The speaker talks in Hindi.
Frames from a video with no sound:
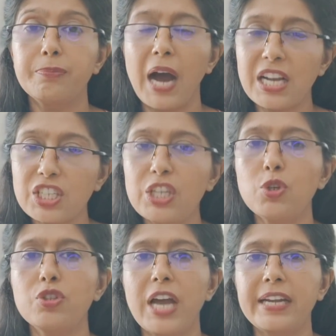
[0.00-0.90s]
मार्च की
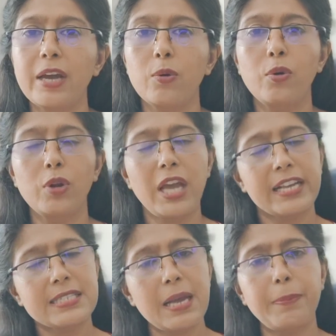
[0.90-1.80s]
जो चैट है उन्होंने
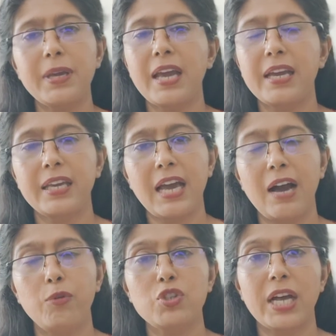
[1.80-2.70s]
एक्सेप्ट की है कि
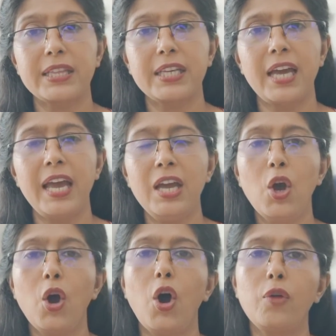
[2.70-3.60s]
हाँ वो जानती हैं
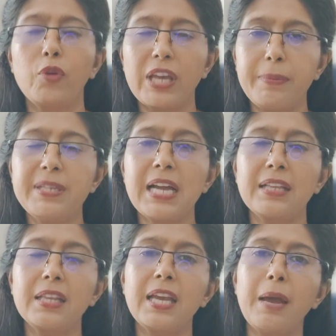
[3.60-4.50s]
और वो ये भी
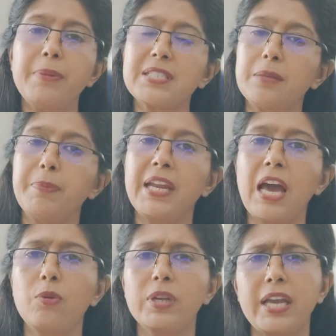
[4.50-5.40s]
जानती है बसित
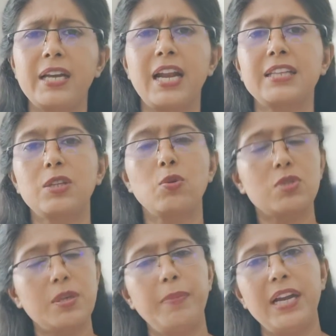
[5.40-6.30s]
परियान उनके घर आता तो
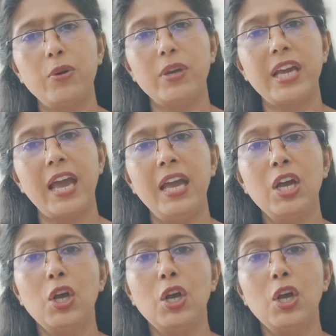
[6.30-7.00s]
उनसे मिली हुई हैं